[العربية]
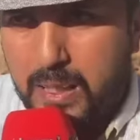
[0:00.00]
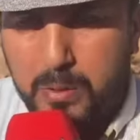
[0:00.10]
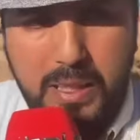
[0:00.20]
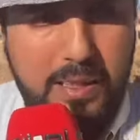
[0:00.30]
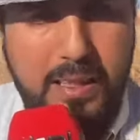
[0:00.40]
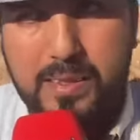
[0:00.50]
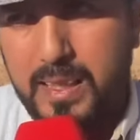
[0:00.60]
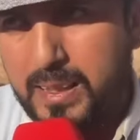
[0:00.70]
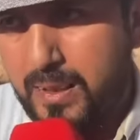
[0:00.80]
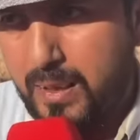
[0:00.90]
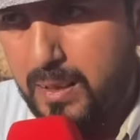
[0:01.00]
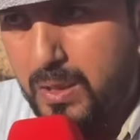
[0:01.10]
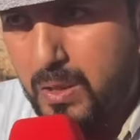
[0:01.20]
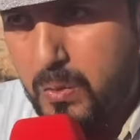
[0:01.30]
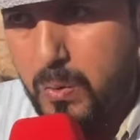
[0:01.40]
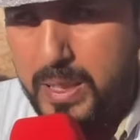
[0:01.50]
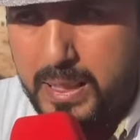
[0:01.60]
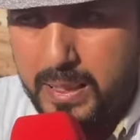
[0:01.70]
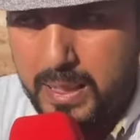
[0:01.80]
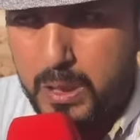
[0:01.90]
وكيأرق الساكنه وحنا
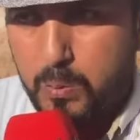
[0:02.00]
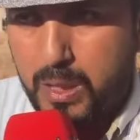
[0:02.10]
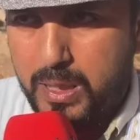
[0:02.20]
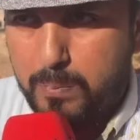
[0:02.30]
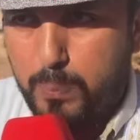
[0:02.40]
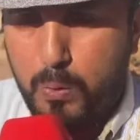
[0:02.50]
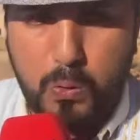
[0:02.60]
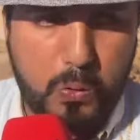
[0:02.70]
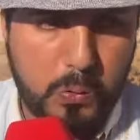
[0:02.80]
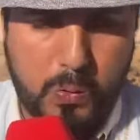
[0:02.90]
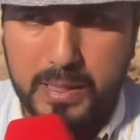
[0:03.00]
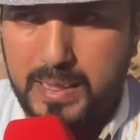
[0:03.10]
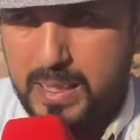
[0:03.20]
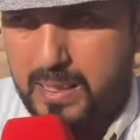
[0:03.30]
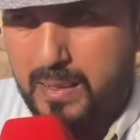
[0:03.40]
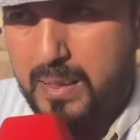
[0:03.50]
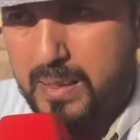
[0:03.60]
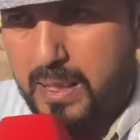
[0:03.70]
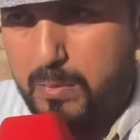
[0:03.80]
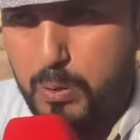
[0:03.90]
كنادوا وكنبهوا الخطوره ديال
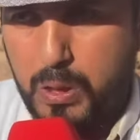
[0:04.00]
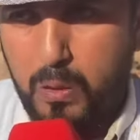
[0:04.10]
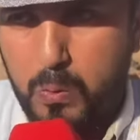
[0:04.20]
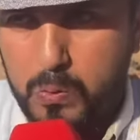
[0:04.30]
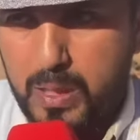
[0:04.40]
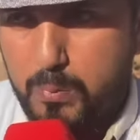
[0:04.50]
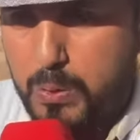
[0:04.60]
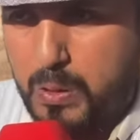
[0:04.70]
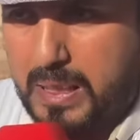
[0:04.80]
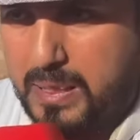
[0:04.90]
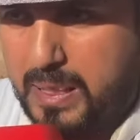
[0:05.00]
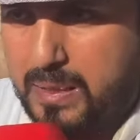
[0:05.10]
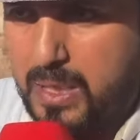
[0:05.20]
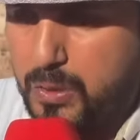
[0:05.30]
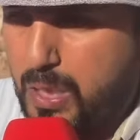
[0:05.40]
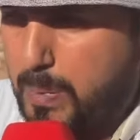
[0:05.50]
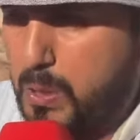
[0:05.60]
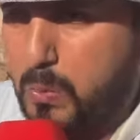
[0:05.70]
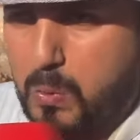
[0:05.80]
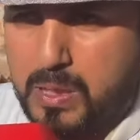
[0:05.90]
هذا المشكل خصوصا المشكل ديال شبح
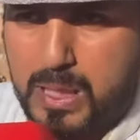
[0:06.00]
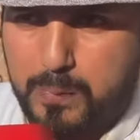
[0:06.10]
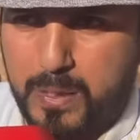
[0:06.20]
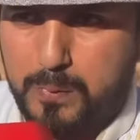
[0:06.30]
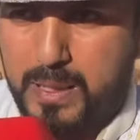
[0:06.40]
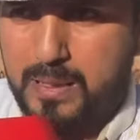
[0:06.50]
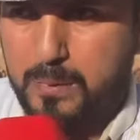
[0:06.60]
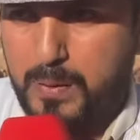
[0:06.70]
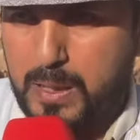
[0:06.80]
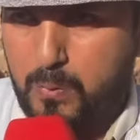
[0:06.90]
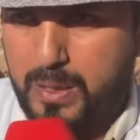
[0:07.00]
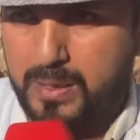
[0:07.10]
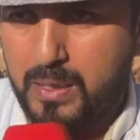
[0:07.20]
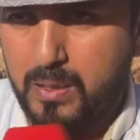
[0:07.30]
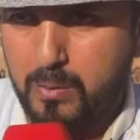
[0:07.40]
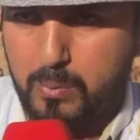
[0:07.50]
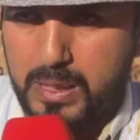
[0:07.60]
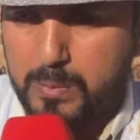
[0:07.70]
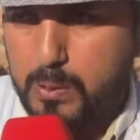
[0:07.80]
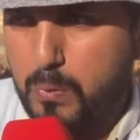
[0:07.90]
سقوط الاطفال في هذا في هذا الواد
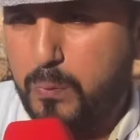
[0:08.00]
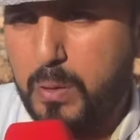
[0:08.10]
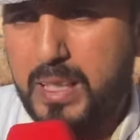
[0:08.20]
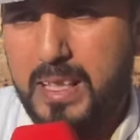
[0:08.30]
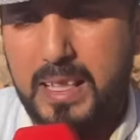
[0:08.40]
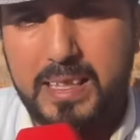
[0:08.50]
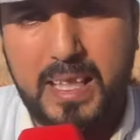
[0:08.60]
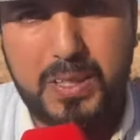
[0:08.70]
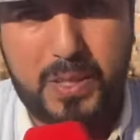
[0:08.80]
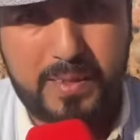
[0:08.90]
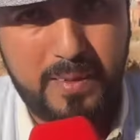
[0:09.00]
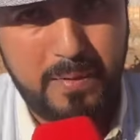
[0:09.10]
وعدم توفره على اي حاجز